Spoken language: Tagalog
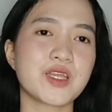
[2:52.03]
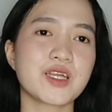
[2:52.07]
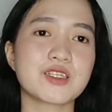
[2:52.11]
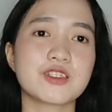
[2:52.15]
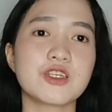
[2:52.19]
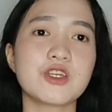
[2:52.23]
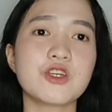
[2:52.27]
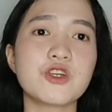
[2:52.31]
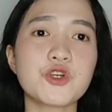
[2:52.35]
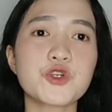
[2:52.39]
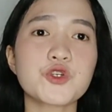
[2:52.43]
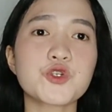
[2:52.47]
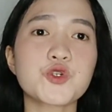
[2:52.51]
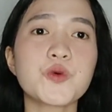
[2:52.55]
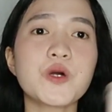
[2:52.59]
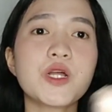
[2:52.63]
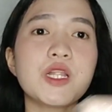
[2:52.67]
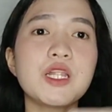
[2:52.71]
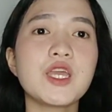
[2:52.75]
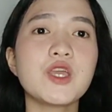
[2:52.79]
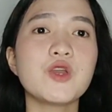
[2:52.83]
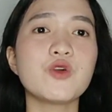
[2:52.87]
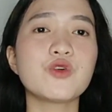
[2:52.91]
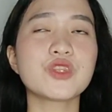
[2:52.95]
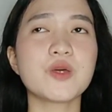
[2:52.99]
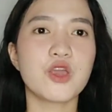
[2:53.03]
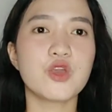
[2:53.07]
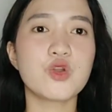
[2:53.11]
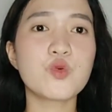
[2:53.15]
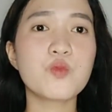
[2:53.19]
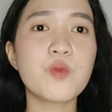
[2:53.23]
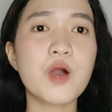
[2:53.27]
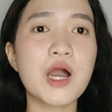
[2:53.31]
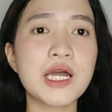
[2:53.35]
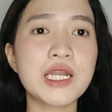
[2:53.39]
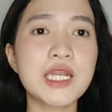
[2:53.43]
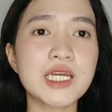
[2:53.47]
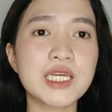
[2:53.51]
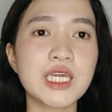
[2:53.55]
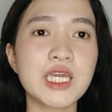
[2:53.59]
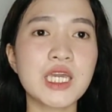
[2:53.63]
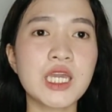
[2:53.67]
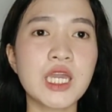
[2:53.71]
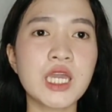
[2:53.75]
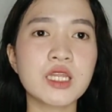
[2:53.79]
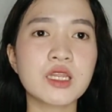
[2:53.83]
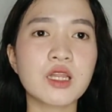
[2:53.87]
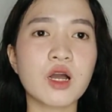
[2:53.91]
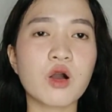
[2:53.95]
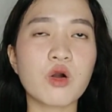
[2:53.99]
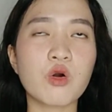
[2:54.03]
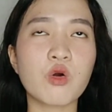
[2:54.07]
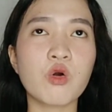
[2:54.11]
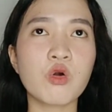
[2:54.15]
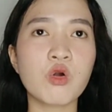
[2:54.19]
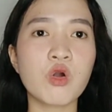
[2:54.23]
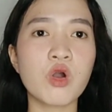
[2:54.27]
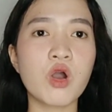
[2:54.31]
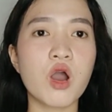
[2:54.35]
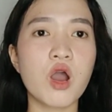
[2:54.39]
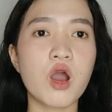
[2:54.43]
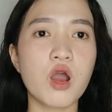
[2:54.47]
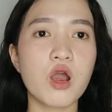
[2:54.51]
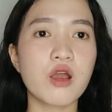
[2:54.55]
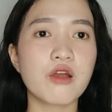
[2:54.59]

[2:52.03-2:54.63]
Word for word: Kasi usually yung, yung mga nakikita kong